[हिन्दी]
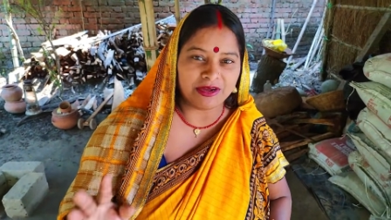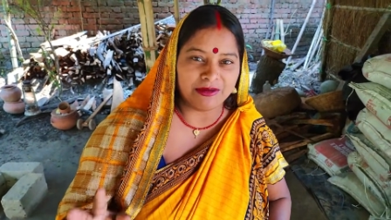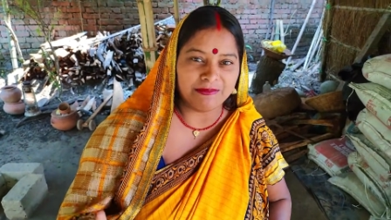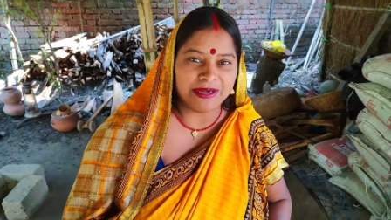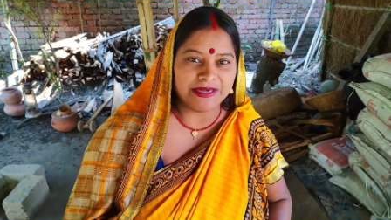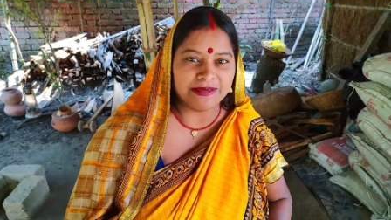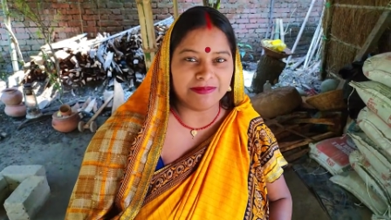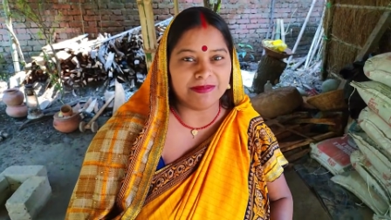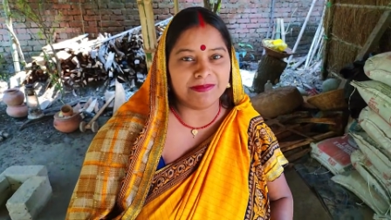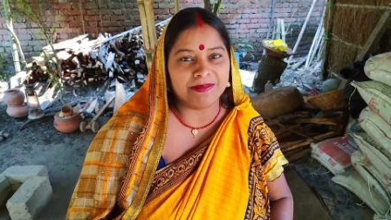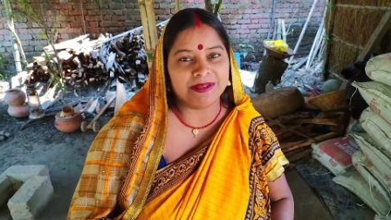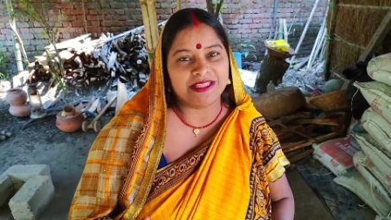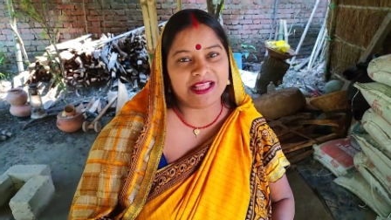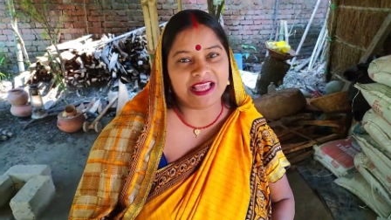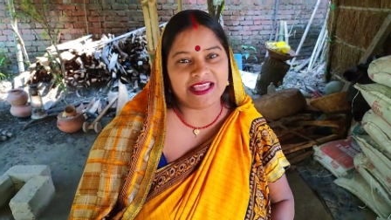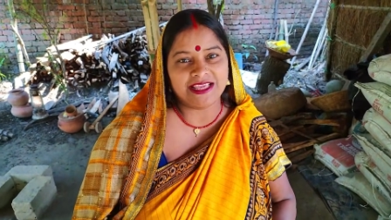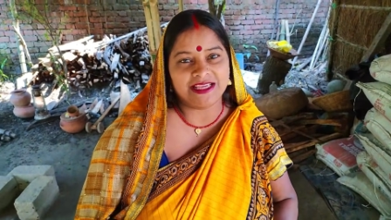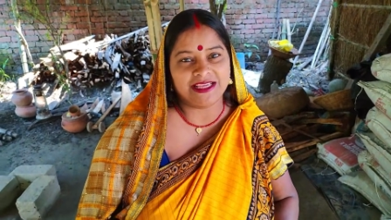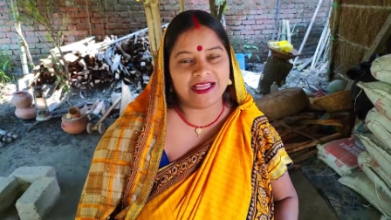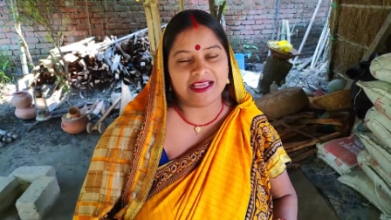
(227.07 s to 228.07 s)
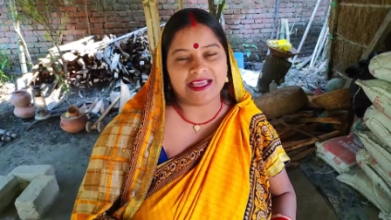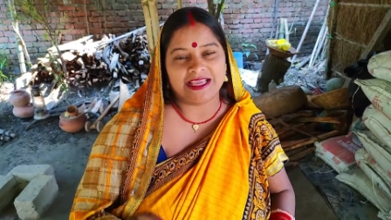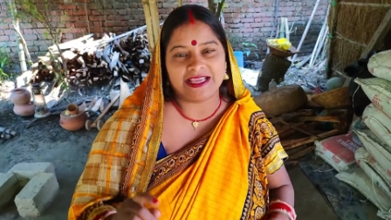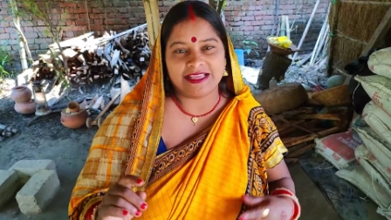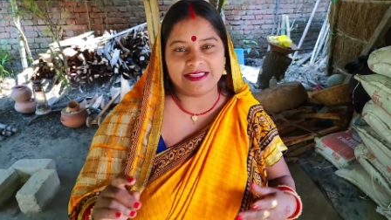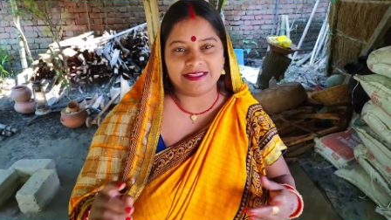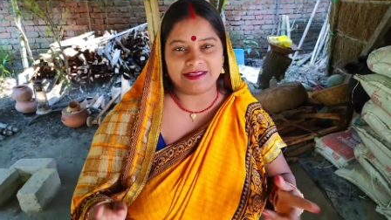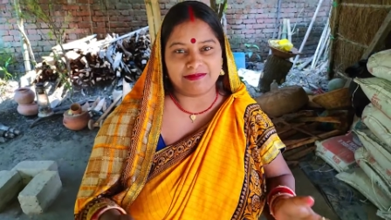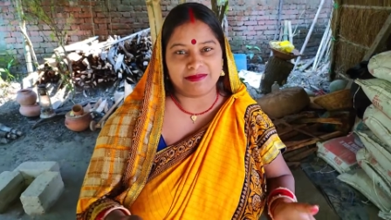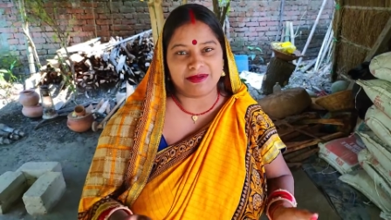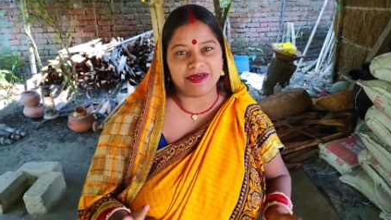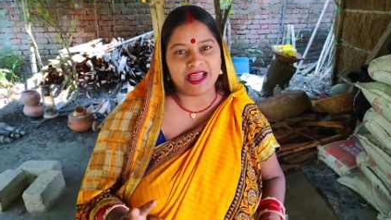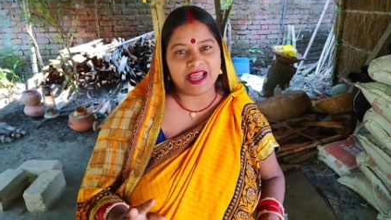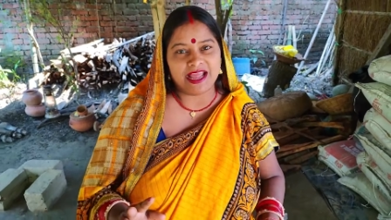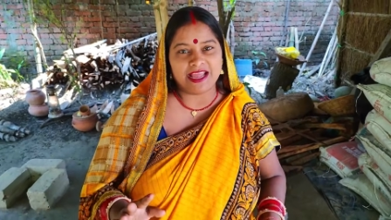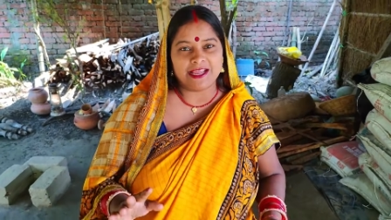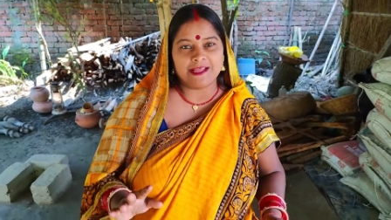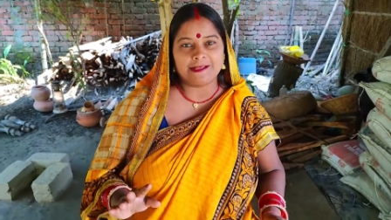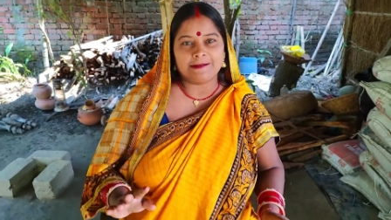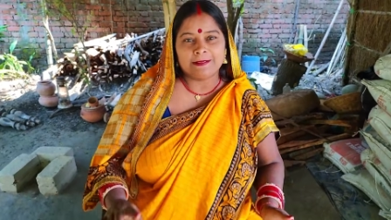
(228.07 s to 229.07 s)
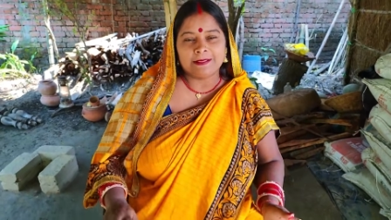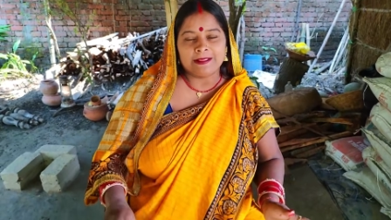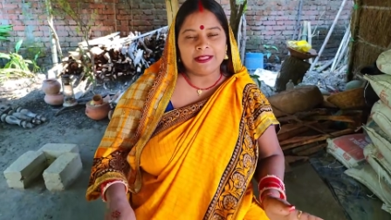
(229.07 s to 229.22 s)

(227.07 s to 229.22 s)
कमेंट में बताइएगा कि कैसा बना है